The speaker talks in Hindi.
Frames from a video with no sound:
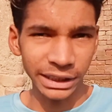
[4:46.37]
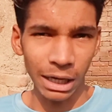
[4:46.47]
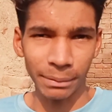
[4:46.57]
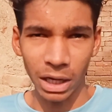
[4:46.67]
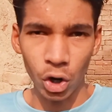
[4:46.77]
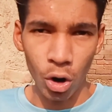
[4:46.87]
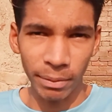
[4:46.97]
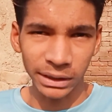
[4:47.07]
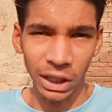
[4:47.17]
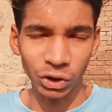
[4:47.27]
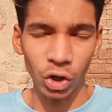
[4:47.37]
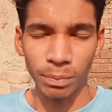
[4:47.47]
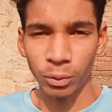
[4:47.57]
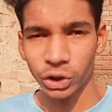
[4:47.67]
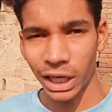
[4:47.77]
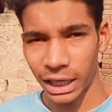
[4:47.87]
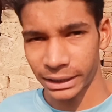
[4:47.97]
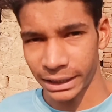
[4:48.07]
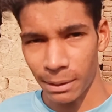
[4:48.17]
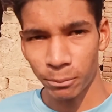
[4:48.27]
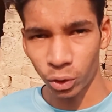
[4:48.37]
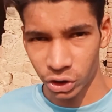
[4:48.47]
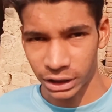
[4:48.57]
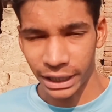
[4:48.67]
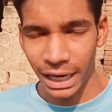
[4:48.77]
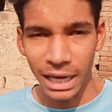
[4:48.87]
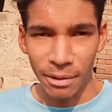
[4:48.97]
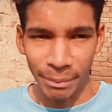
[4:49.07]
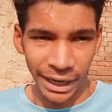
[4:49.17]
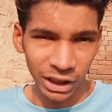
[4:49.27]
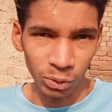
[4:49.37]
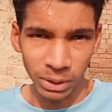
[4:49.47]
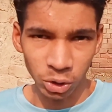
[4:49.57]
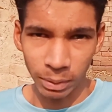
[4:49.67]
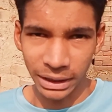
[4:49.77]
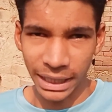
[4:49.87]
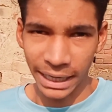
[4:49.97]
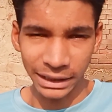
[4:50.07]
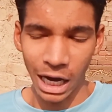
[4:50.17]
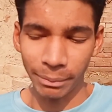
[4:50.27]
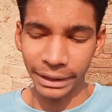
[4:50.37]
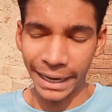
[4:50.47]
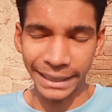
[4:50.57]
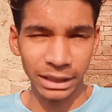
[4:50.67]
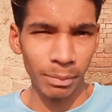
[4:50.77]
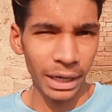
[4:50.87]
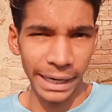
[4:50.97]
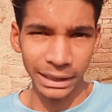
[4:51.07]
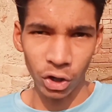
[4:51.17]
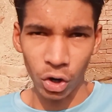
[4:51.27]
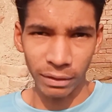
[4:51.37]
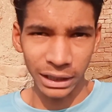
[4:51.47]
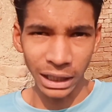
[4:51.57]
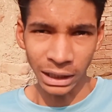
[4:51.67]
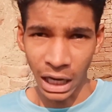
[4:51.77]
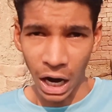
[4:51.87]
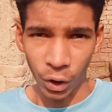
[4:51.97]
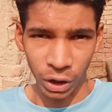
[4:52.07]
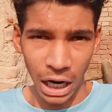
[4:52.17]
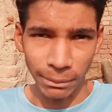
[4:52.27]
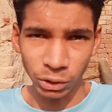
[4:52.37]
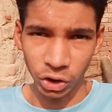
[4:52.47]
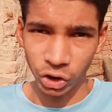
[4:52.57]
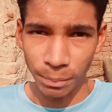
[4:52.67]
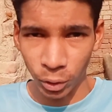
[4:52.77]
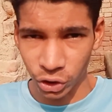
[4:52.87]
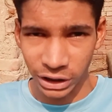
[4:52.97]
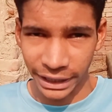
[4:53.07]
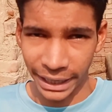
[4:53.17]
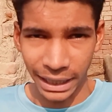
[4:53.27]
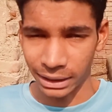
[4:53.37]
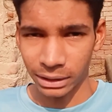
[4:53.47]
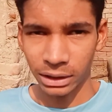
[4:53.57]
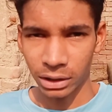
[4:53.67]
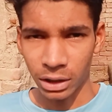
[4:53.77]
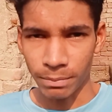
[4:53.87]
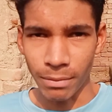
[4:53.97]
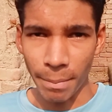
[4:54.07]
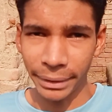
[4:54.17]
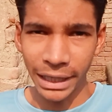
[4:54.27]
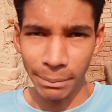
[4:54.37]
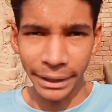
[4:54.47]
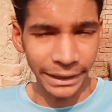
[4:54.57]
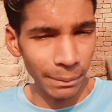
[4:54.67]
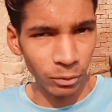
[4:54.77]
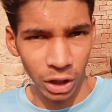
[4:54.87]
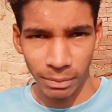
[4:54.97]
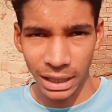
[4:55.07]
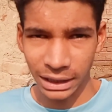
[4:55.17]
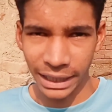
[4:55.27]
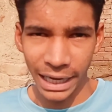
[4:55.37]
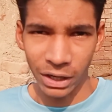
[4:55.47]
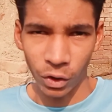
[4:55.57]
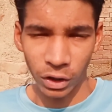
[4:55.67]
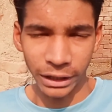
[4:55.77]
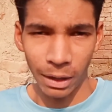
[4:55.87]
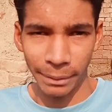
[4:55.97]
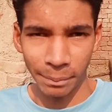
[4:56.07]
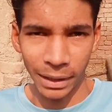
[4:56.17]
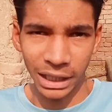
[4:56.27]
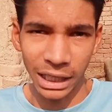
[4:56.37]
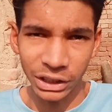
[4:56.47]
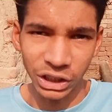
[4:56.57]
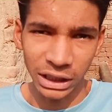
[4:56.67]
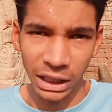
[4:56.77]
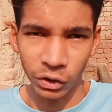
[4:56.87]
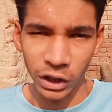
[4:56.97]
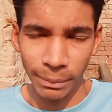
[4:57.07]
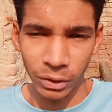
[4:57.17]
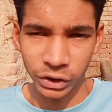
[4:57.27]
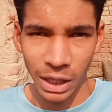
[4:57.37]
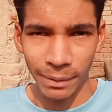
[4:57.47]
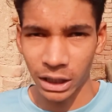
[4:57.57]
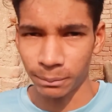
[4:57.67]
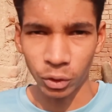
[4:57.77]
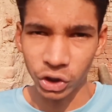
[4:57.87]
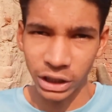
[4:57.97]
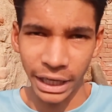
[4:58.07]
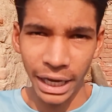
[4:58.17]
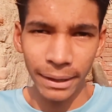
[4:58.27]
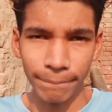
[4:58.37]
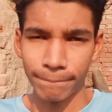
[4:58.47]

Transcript: से अपना गोवर्धन को पूजा करते हैं पूजते हैं मैंने तुम्हें सुबह दिखाया था हमने कैसे बनाया था गोवर्धन और अब दोस्तों पूजते हैं मम्मी ने मीठे पूड़े बना दिए हैं और नल पे पानी लेने चलते हैं लुटिया में उसके बाद पूजते हैं